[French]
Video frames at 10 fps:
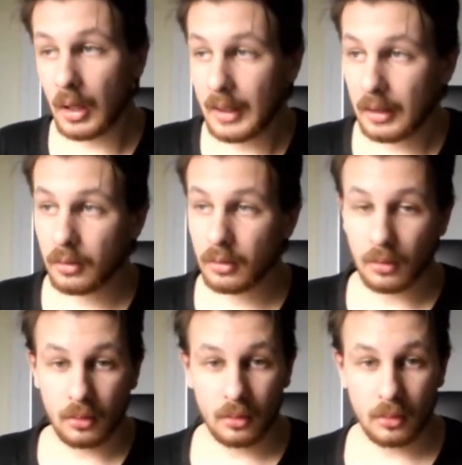
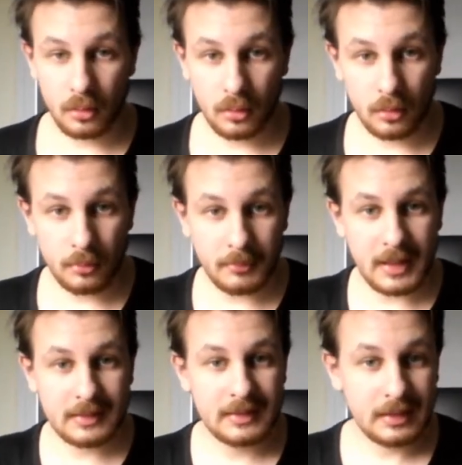Alors, euh,
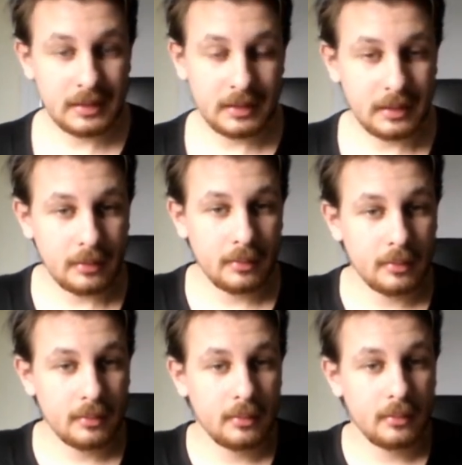mardi,
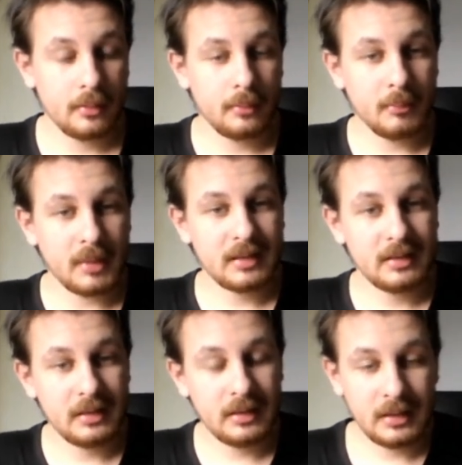euh,
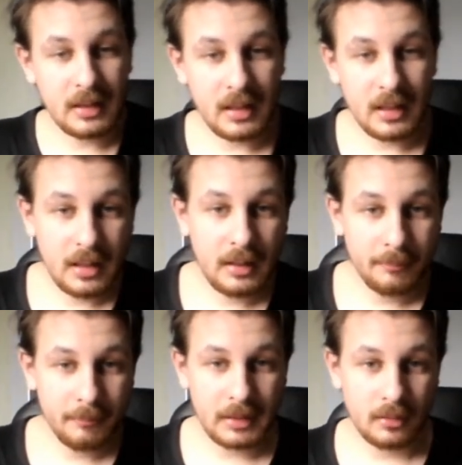mardi, il y aura
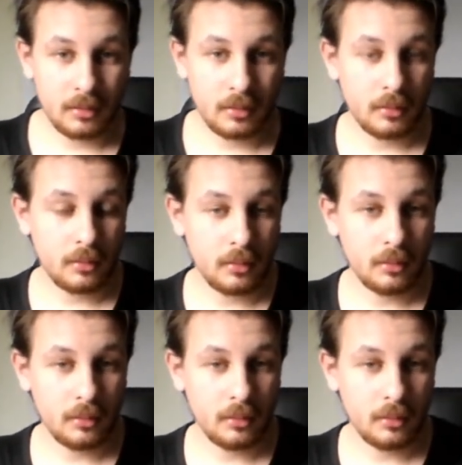maintenant